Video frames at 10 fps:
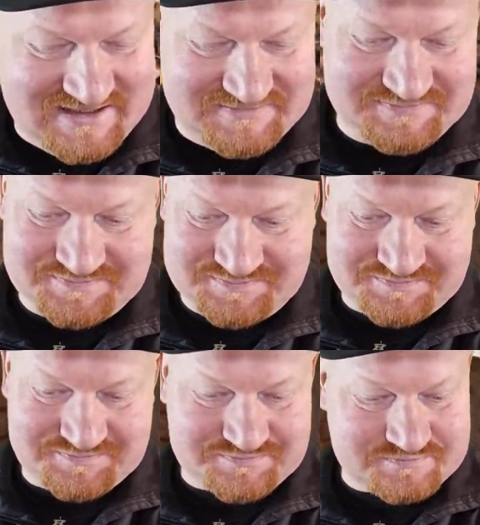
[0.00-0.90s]
ähm,
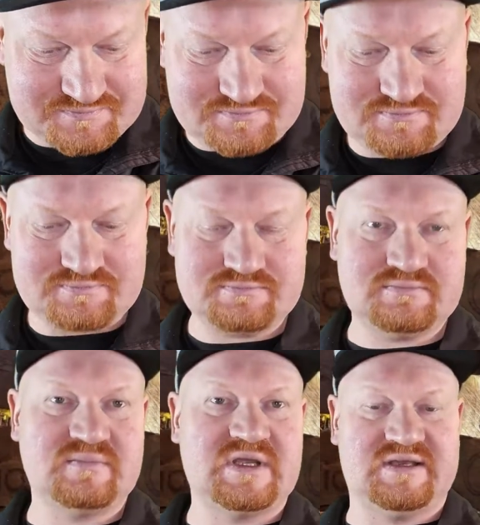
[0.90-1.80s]

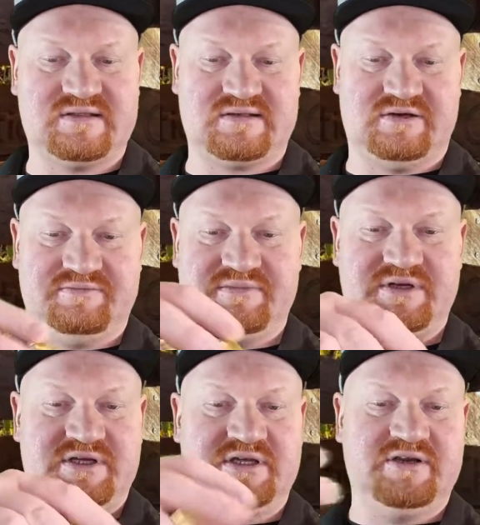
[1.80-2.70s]
so,
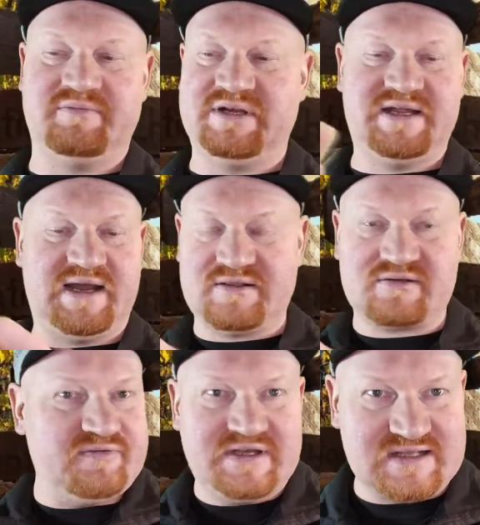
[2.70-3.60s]
hier noch mit der.
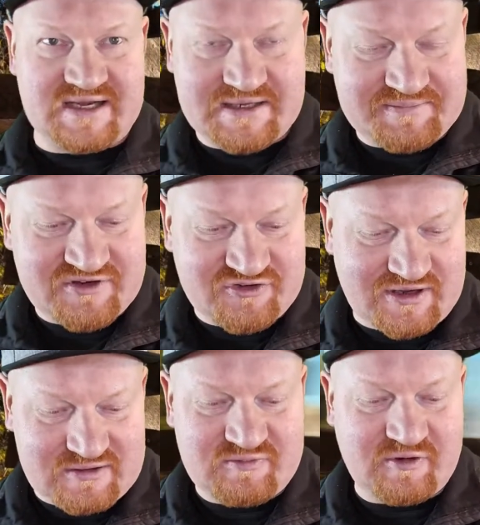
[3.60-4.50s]
Also wie gesagt, ich habe den
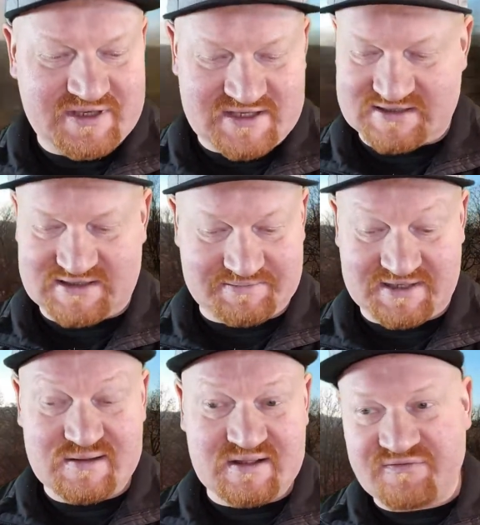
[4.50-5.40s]
schon ausprobiert, hat klappt
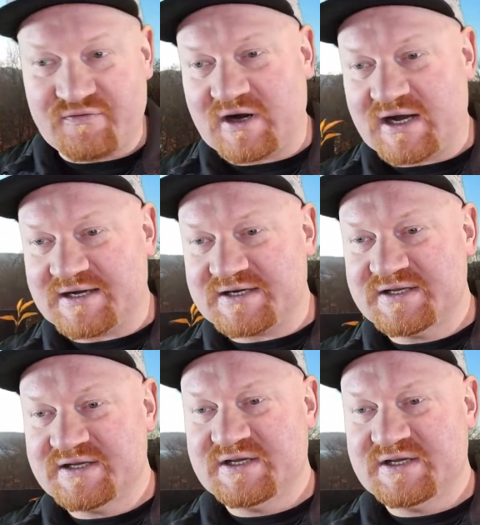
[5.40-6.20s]
ganz hervorragend.